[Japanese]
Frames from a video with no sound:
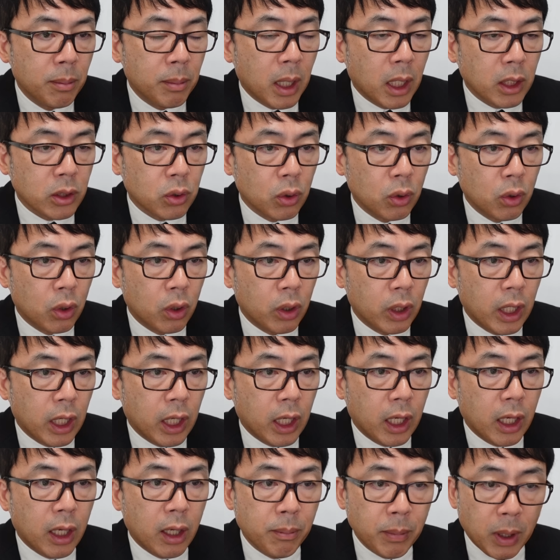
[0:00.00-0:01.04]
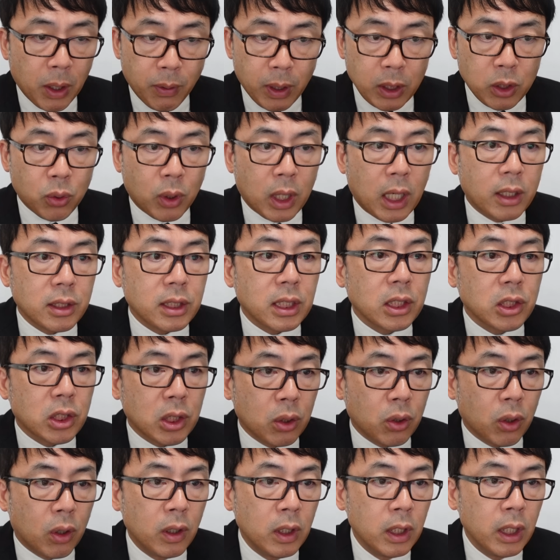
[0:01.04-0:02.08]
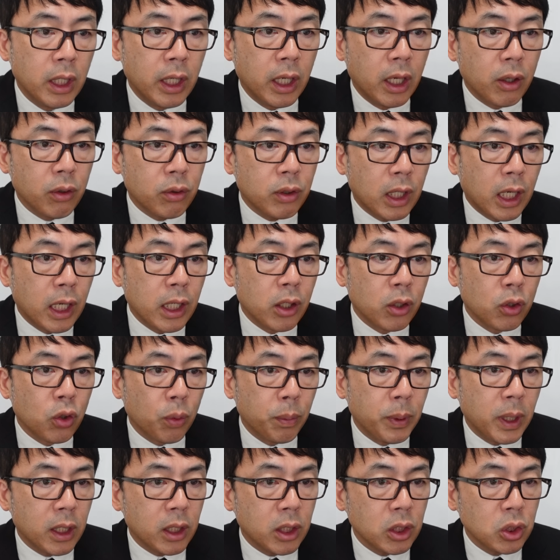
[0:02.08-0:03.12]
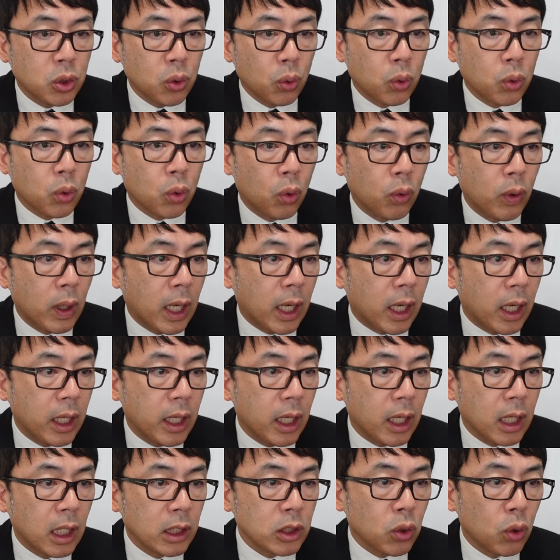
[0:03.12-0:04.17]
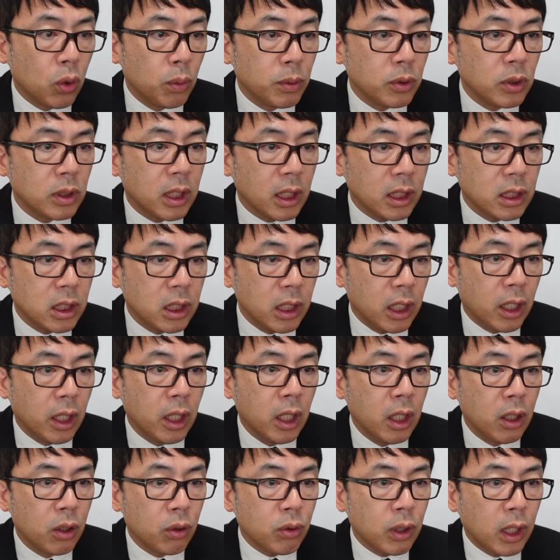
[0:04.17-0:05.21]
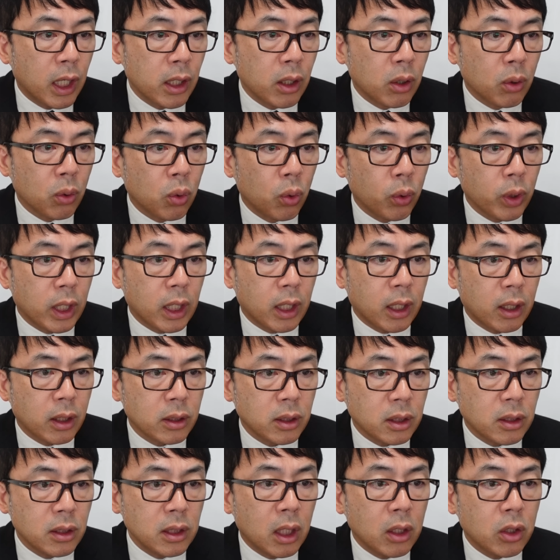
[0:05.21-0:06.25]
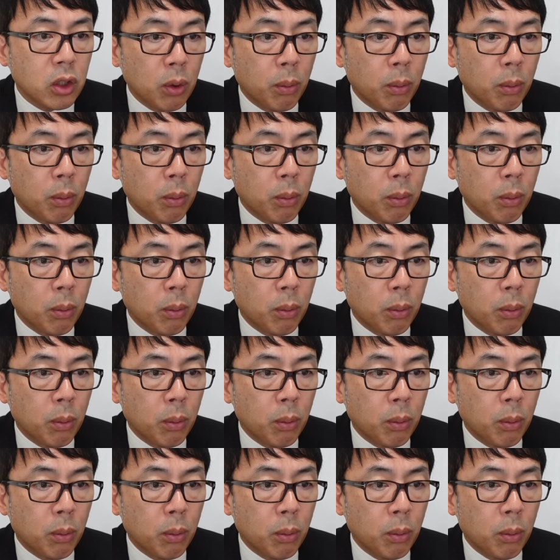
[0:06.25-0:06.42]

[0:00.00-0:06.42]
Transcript: まあその、えー、まあ割と拡散したと。ウクライナの予備役将校は、えー、画像を分析し、ウクライナの攻撃が少なく